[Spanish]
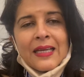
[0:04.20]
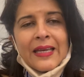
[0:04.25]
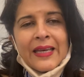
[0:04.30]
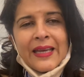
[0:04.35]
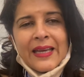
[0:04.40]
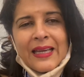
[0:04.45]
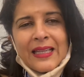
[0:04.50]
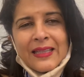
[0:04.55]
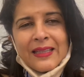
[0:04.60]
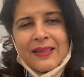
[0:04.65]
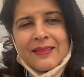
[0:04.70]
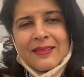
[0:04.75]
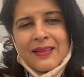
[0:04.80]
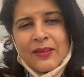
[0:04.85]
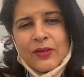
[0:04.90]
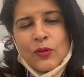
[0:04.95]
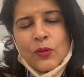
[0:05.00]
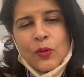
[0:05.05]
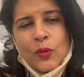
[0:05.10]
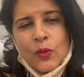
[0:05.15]
En el
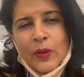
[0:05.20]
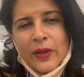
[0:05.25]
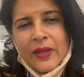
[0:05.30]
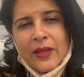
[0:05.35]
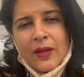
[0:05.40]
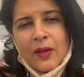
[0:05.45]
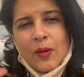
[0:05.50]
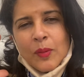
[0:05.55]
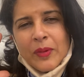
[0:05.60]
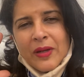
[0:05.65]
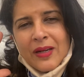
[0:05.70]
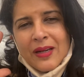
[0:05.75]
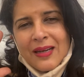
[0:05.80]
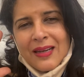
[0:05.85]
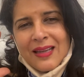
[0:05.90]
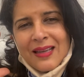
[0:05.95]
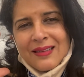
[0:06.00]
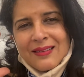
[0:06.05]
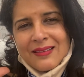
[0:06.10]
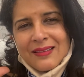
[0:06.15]
desayuno hay que comer
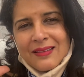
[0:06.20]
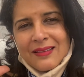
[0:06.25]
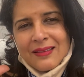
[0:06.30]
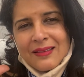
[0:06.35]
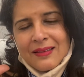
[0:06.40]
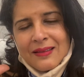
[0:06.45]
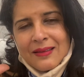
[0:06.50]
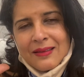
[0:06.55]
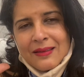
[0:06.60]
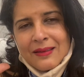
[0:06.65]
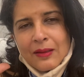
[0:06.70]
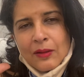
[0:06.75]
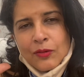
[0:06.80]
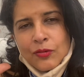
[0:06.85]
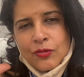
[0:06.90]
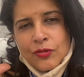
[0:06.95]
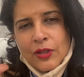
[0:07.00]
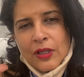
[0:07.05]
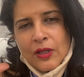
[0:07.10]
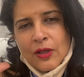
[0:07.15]
las, los
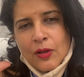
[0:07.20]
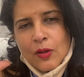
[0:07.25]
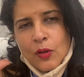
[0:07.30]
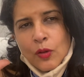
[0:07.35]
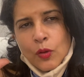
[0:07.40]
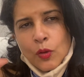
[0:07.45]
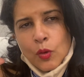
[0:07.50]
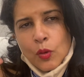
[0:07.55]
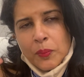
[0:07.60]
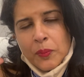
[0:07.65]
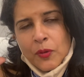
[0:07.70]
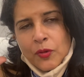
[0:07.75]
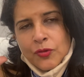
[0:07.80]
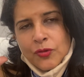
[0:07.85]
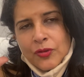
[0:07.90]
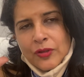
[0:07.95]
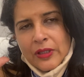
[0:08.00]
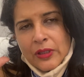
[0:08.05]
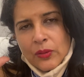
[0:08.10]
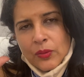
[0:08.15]
cinco
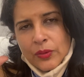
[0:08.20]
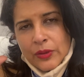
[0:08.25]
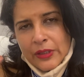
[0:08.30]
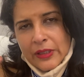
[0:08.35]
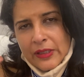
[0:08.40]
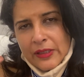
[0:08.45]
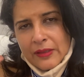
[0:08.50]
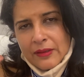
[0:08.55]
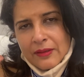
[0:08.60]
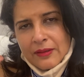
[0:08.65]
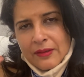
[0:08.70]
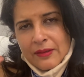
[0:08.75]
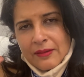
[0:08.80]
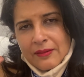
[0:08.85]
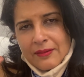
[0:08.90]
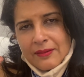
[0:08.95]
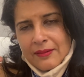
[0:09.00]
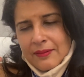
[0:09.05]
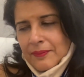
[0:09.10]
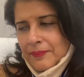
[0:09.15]
grupos de
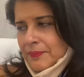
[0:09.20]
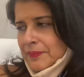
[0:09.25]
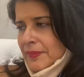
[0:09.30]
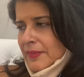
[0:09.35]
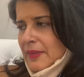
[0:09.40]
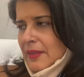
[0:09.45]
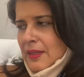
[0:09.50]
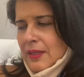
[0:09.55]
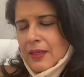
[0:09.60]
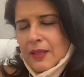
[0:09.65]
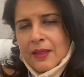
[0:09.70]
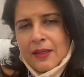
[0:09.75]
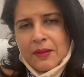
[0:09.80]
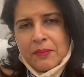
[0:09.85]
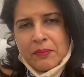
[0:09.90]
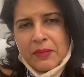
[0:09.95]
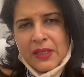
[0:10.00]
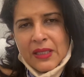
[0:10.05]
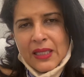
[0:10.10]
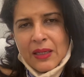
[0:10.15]
nutrientes.
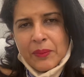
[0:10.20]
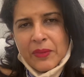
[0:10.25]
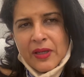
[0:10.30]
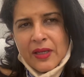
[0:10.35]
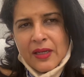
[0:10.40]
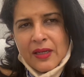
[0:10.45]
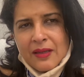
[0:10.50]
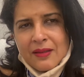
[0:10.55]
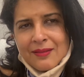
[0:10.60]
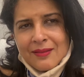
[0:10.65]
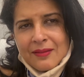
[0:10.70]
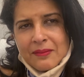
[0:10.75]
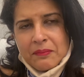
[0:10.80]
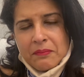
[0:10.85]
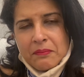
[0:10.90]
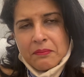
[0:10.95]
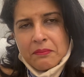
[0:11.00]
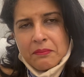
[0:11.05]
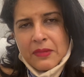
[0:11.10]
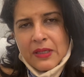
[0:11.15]
Vitaminas,
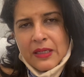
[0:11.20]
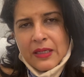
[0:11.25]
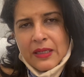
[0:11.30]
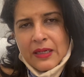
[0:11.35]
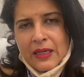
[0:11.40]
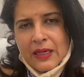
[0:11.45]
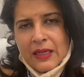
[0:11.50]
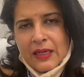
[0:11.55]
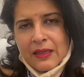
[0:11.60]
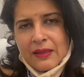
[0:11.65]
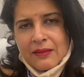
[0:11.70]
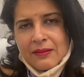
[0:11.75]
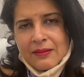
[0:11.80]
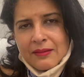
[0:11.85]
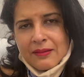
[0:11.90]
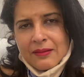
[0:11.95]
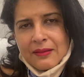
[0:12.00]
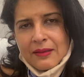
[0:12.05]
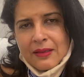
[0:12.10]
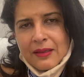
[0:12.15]
minerales,
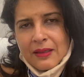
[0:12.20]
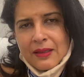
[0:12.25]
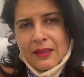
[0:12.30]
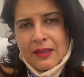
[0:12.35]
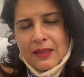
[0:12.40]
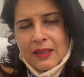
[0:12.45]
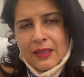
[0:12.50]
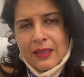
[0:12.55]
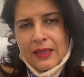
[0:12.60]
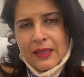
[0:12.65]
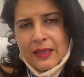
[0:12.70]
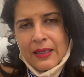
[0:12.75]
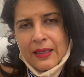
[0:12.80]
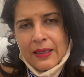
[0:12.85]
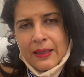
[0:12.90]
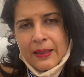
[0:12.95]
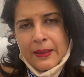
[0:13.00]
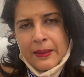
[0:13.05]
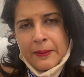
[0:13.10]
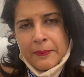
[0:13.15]

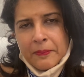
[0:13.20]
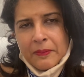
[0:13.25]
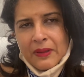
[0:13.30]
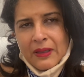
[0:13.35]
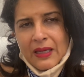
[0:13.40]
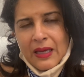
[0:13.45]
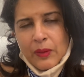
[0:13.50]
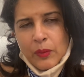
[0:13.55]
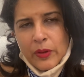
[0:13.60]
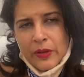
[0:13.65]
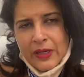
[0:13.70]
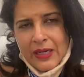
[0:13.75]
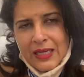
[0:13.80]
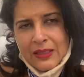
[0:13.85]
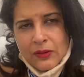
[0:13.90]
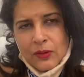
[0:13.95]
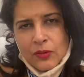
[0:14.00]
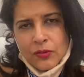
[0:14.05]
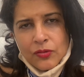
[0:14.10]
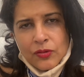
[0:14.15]
em,
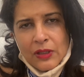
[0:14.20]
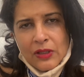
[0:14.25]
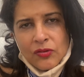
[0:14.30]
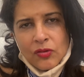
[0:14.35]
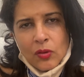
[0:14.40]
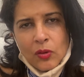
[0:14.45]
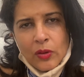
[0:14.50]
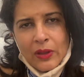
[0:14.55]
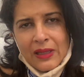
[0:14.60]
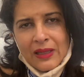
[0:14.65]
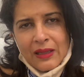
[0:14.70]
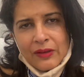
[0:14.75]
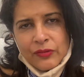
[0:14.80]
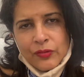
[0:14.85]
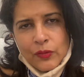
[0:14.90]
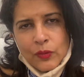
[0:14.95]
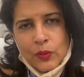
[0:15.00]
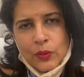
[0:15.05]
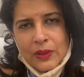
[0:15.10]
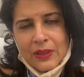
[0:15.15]
carbohidratos, eso lo dan las
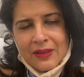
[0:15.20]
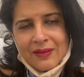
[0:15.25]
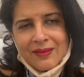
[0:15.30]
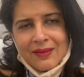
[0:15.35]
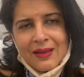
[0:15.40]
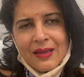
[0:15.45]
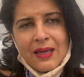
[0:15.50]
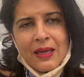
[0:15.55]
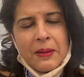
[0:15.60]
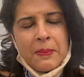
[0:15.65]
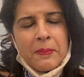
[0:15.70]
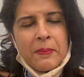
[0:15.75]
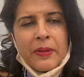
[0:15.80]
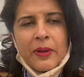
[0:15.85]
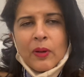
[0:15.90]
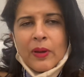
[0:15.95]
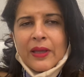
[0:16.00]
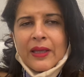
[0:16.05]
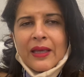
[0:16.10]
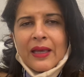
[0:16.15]
frutas. Pero
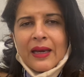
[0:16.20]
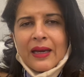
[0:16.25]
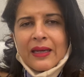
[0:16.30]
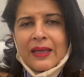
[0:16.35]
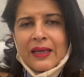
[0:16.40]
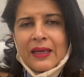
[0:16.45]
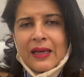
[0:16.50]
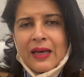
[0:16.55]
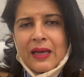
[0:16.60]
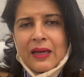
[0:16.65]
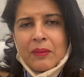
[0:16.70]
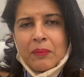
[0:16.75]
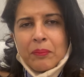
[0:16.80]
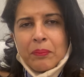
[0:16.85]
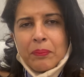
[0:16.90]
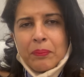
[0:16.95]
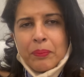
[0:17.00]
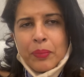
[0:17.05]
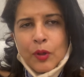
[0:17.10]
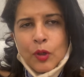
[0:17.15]
hay que agregar
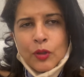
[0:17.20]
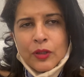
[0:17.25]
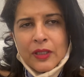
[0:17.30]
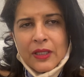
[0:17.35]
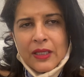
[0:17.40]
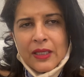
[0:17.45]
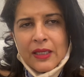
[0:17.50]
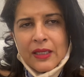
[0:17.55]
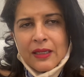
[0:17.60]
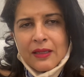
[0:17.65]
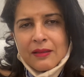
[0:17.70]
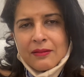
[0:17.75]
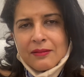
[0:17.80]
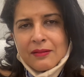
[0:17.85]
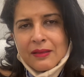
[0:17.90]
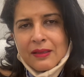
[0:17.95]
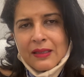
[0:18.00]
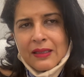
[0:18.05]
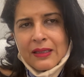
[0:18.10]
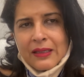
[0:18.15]
proteínas
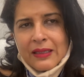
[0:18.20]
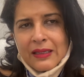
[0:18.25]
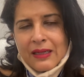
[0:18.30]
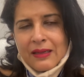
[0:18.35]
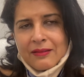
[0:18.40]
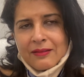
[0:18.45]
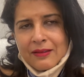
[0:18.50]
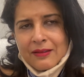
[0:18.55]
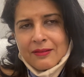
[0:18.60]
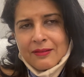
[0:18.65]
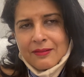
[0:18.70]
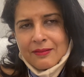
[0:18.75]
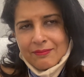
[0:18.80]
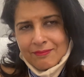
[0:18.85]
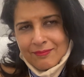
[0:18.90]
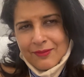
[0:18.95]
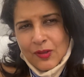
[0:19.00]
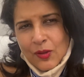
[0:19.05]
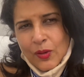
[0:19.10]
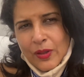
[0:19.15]
y grasas.
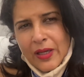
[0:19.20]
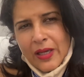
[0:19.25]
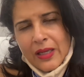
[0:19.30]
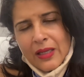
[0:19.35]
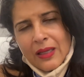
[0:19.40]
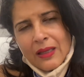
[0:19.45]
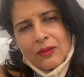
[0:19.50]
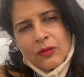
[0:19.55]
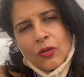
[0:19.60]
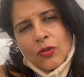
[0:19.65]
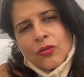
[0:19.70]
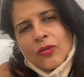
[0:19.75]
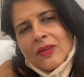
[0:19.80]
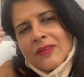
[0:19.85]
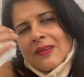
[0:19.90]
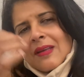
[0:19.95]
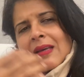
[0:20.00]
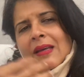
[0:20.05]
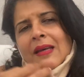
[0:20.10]
Ok, entonces